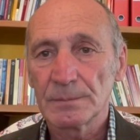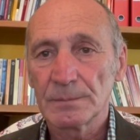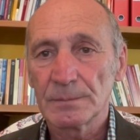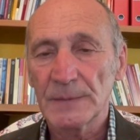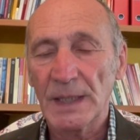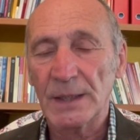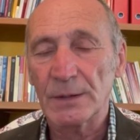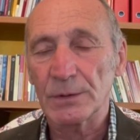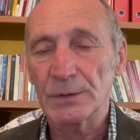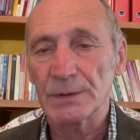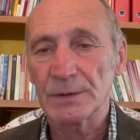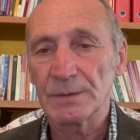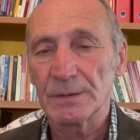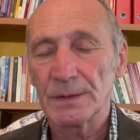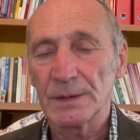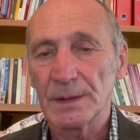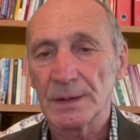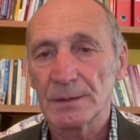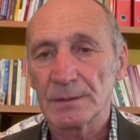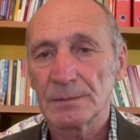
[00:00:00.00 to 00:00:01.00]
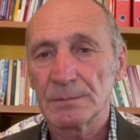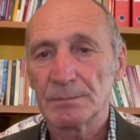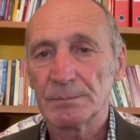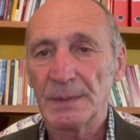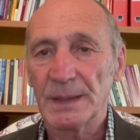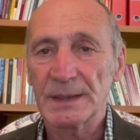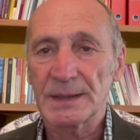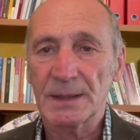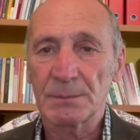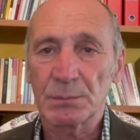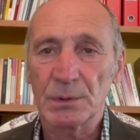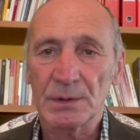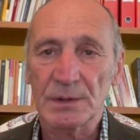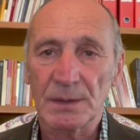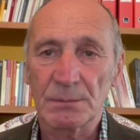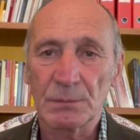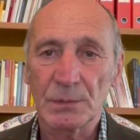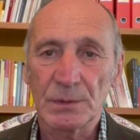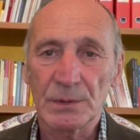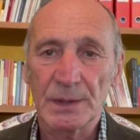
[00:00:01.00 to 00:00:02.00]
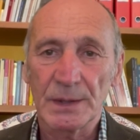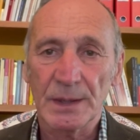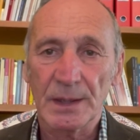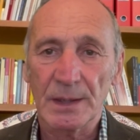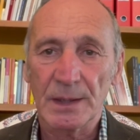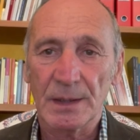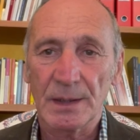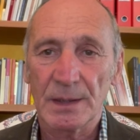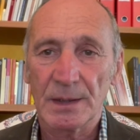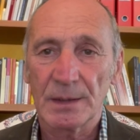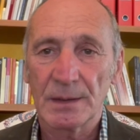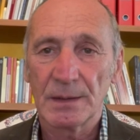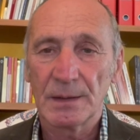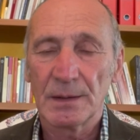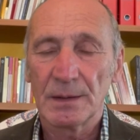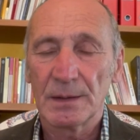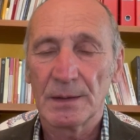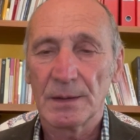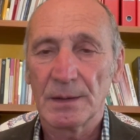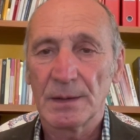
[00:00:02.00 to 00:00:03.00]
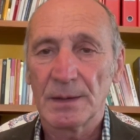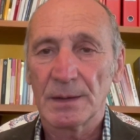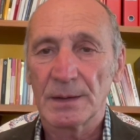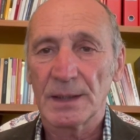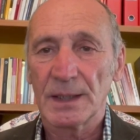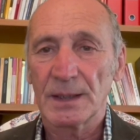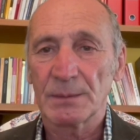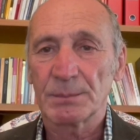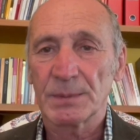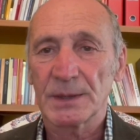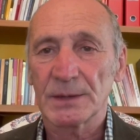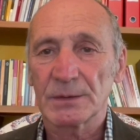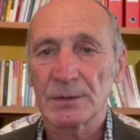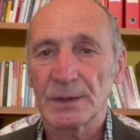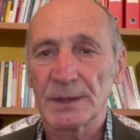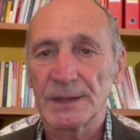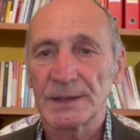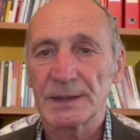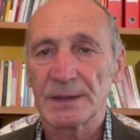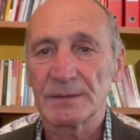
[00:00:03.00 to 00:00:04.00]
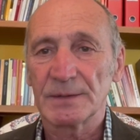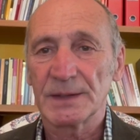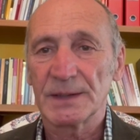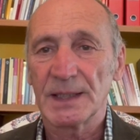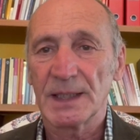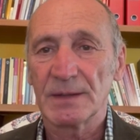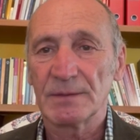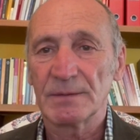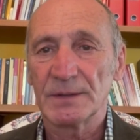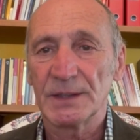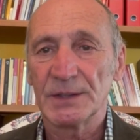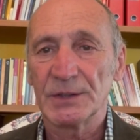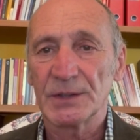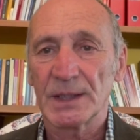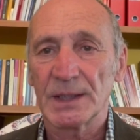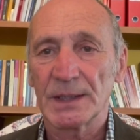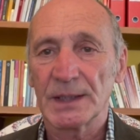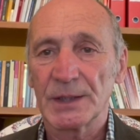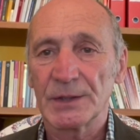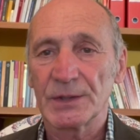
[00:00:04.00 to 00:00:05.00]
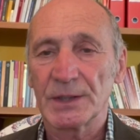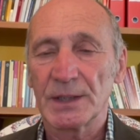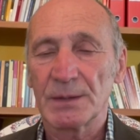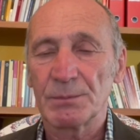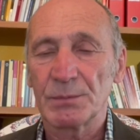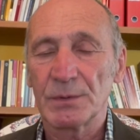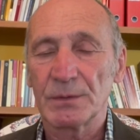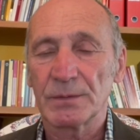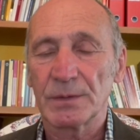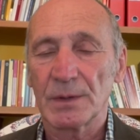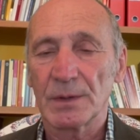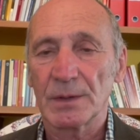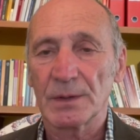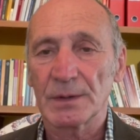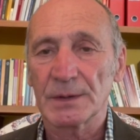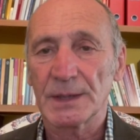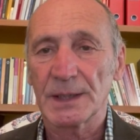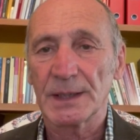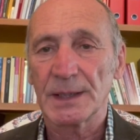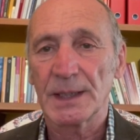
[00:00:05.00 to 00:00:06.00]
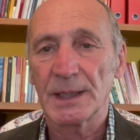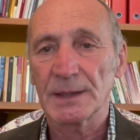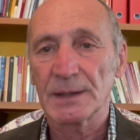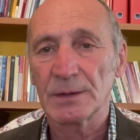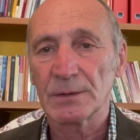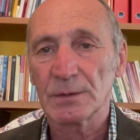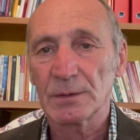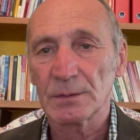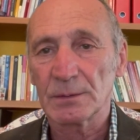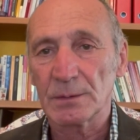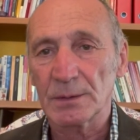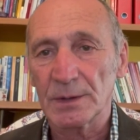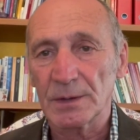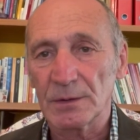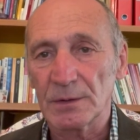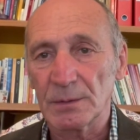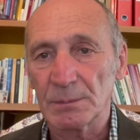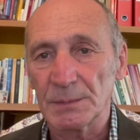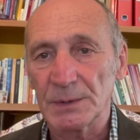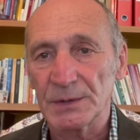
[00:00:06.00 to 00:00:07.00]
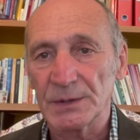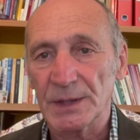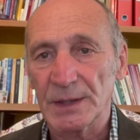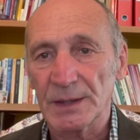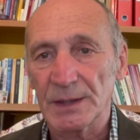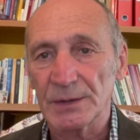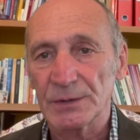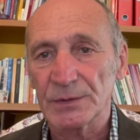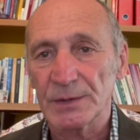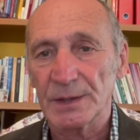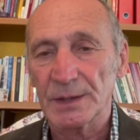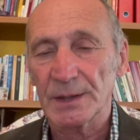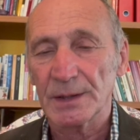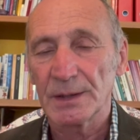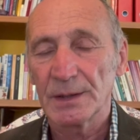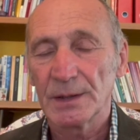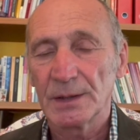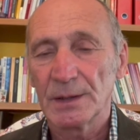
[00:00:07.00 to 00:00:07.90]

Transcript: e così via, mentre potremmo dire che nella pastorizia vige la legge del più forte, nell'agricoltura incomincia a nascere